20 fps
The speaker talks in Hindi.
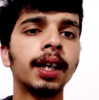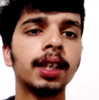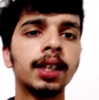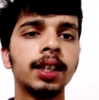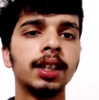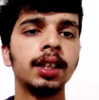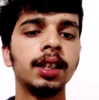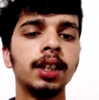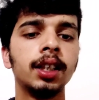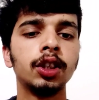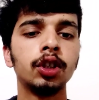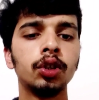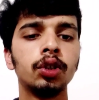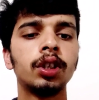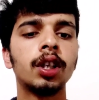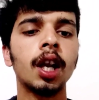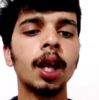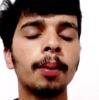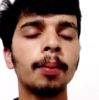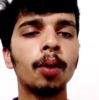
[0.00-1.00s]
बाकी ये जो
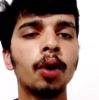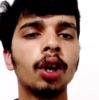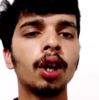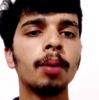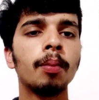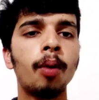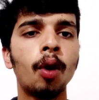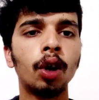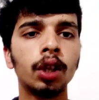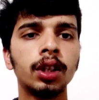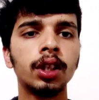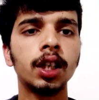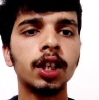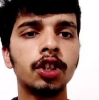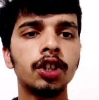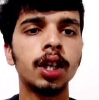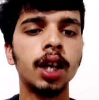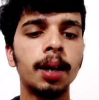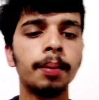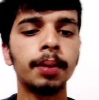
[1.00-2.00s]
ट्राईपॉड है बहुत ही
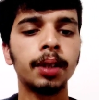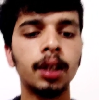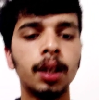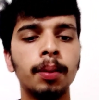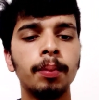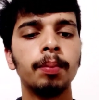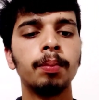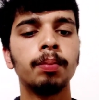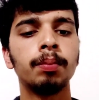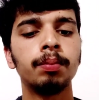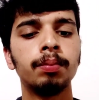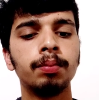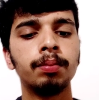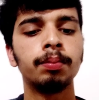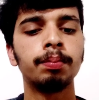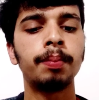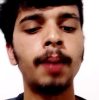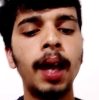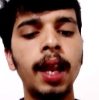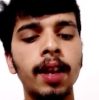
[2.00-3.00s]
अच्छा है मतलब
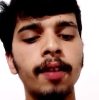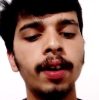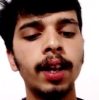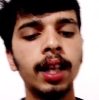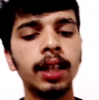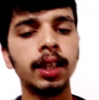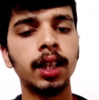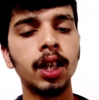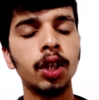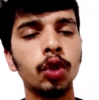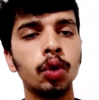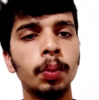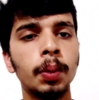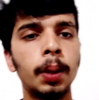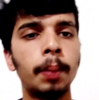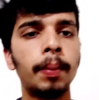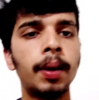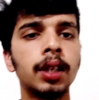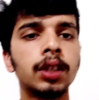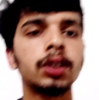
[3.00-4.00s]
पहले वाला था ना जो
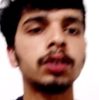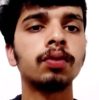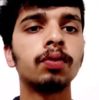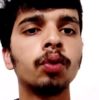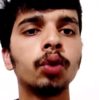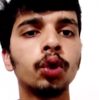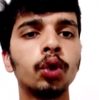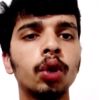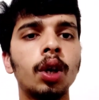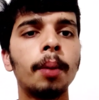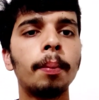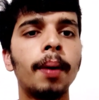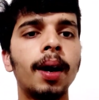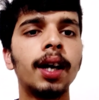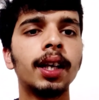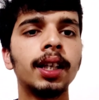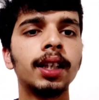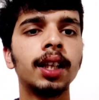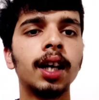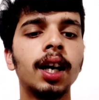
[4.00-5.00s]
मेरे पास वो थोड़ा
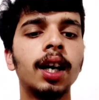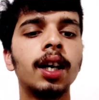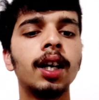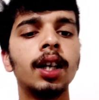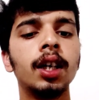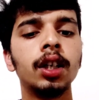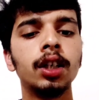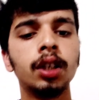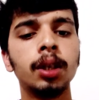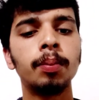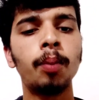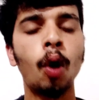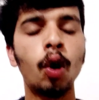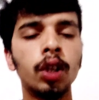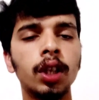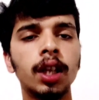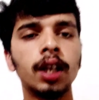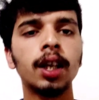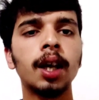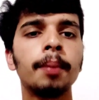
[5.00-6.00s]
भारी था ये
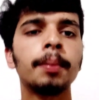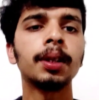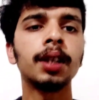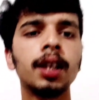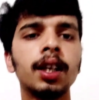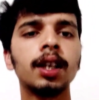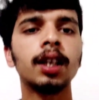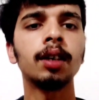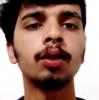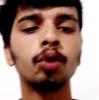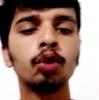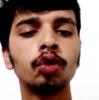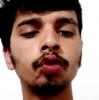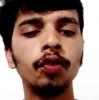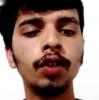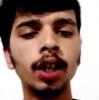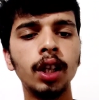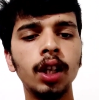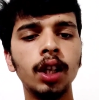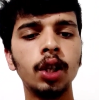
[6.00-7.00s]
बहुत हल्का है मतलब कुछ
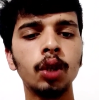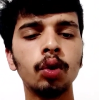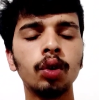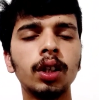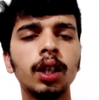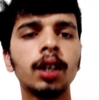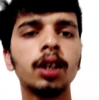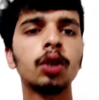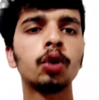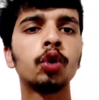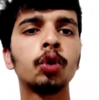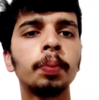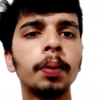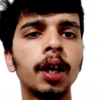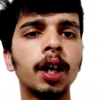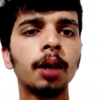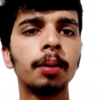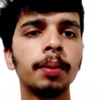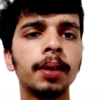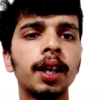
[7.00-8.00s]
फील ही नहीं होता कि कुछ
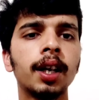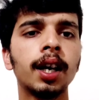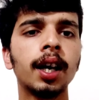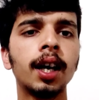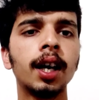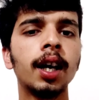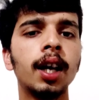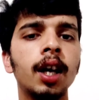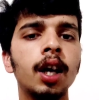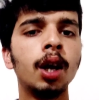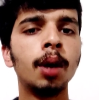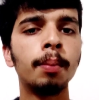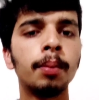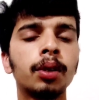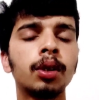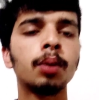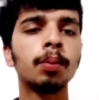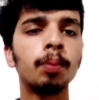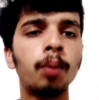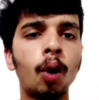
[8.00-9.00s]
पकड़ भी रखा है
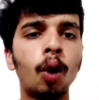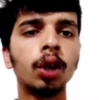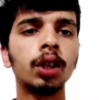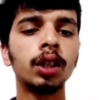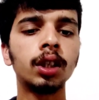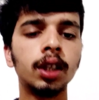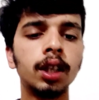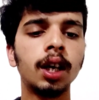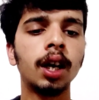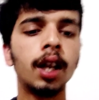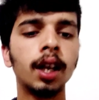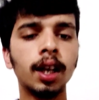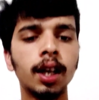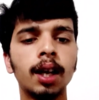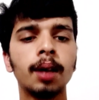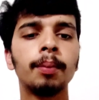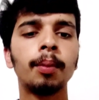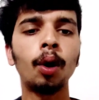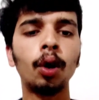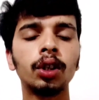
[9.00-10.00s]
मतलब बहुत ही हल्का
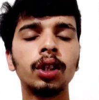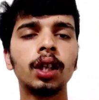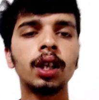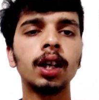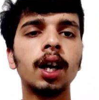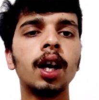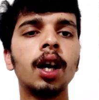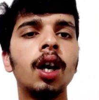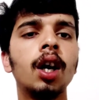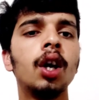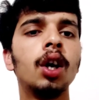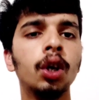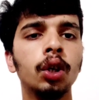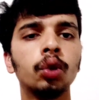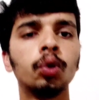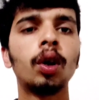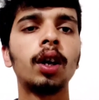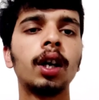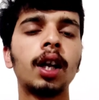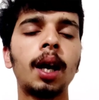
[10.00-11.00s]
है बहुत हल्का
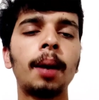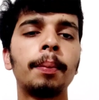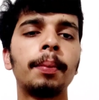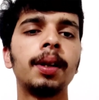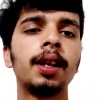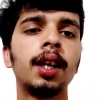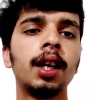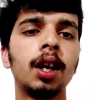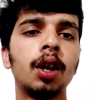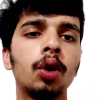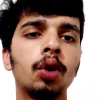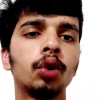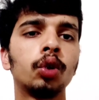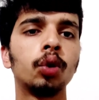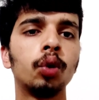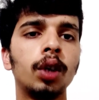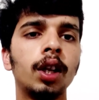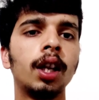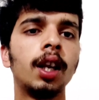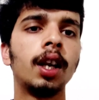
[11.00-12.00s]
तो अगर आपने लेना हो
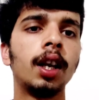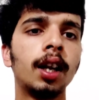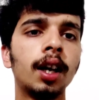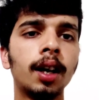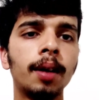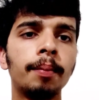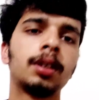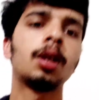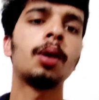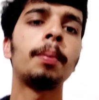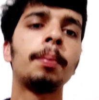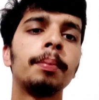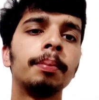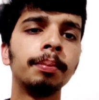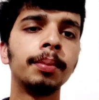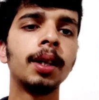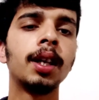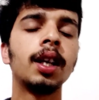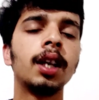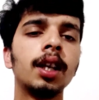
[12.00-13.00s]
तो ले लेना मतलब
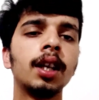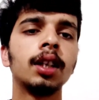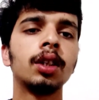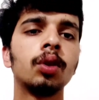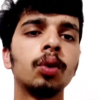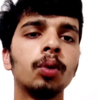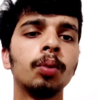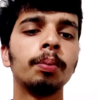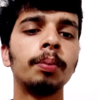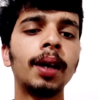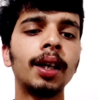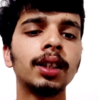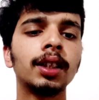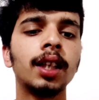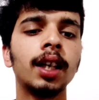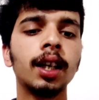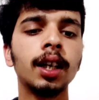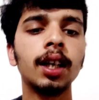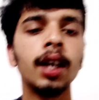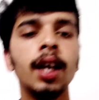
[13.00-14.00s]
मेरे लिए तो बेस्ट
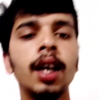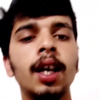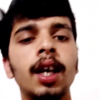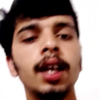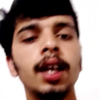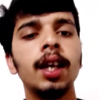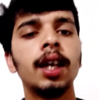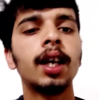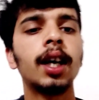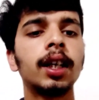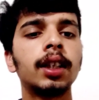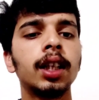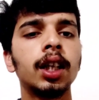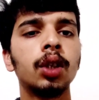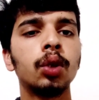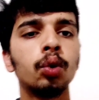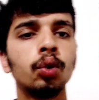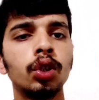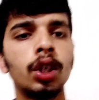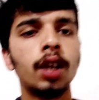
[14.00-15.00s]
है एक आता
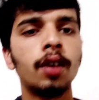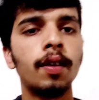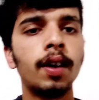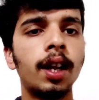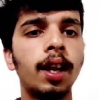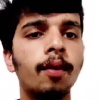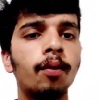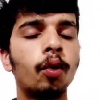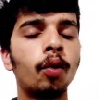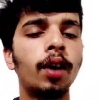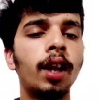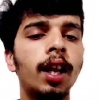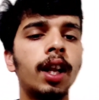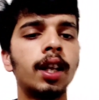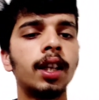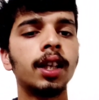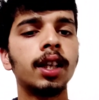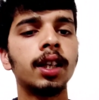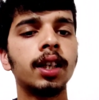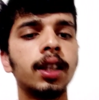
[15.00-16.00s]
है दूसरे वाला वो वाला
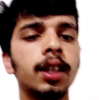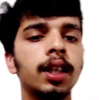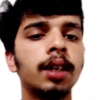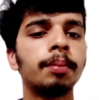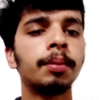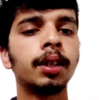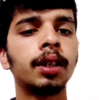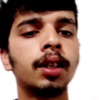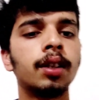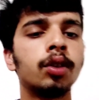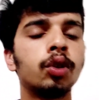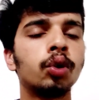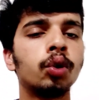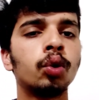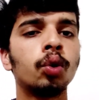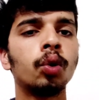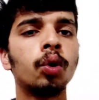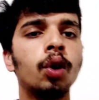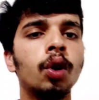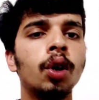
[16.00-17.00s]
नहीं है ये मतलब
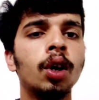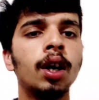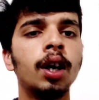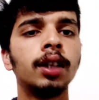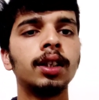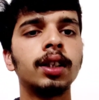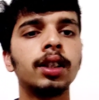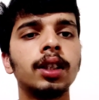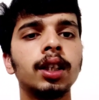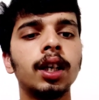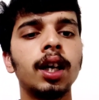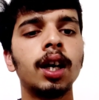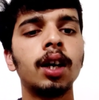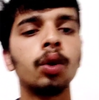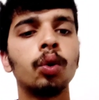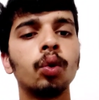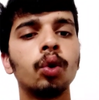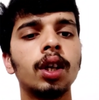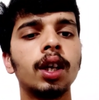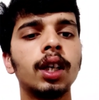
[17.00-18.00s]
जो जैसे
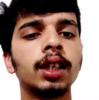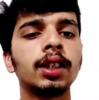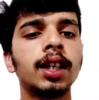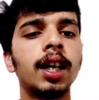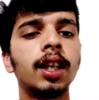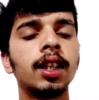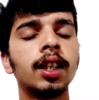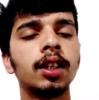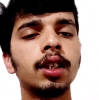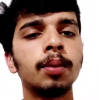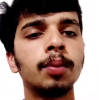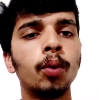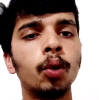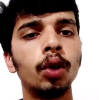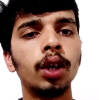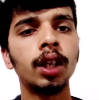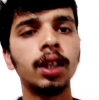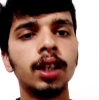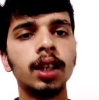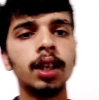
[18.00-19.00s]
अंगूठों के साथ जैसे मोड़
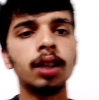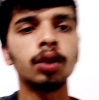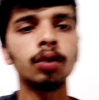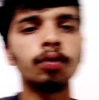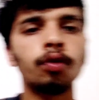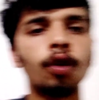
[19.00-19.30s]
लेते हैं ना तो